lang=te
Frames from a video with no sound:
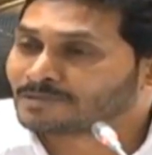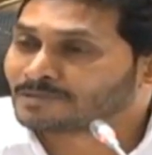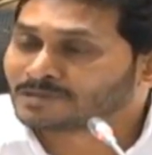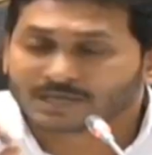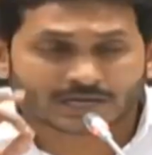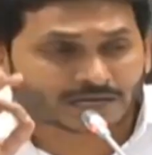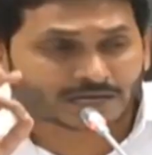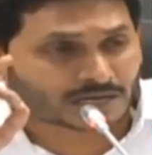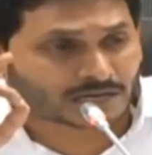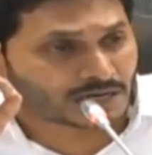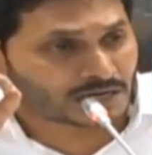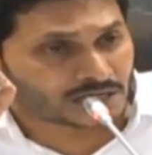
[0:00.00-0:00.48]

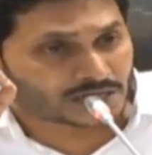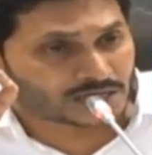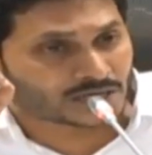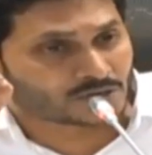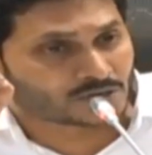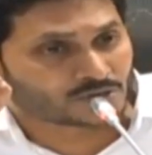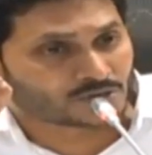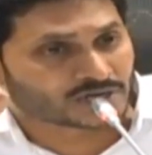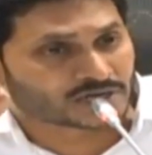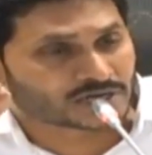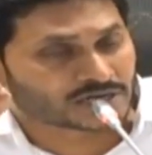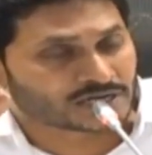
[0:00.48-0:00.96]
ఎక్కడా
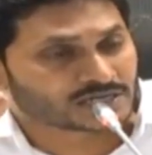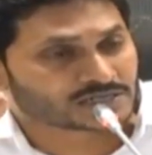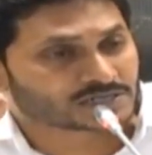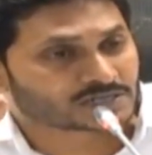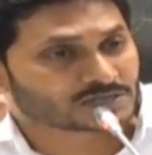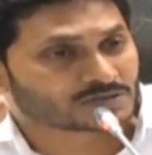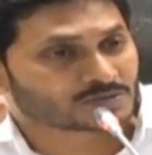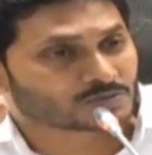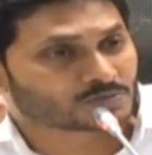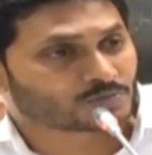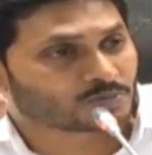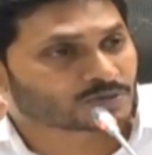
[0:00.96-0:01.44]
కూడా
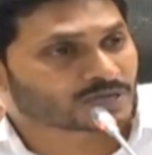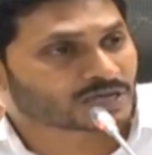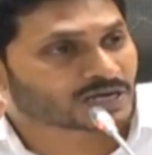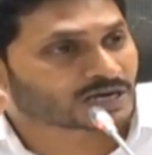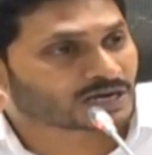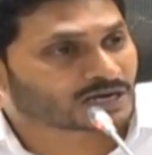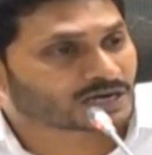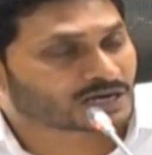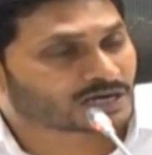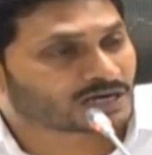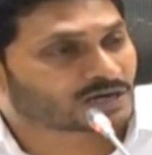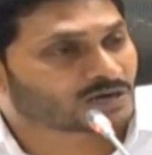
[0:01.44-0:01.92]
కేసులు
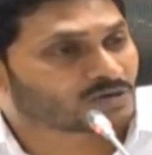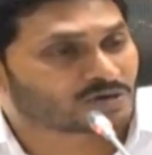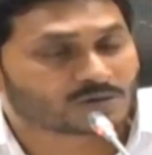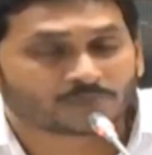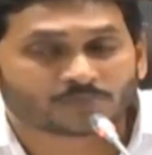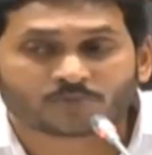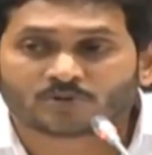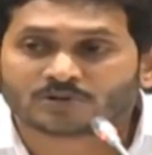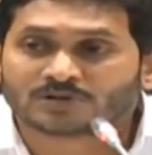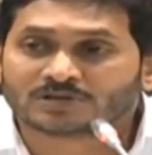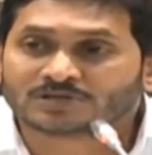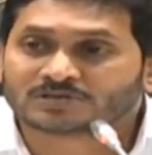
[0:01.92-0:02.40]
ఎక్కడా కూడా
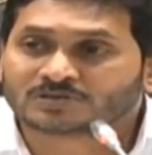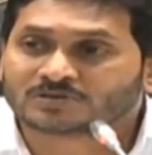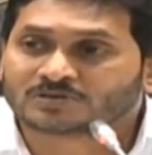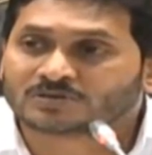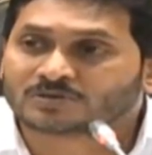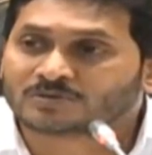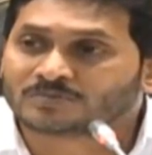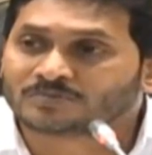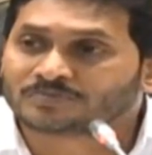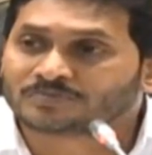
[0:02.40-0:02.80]
పోలీసులు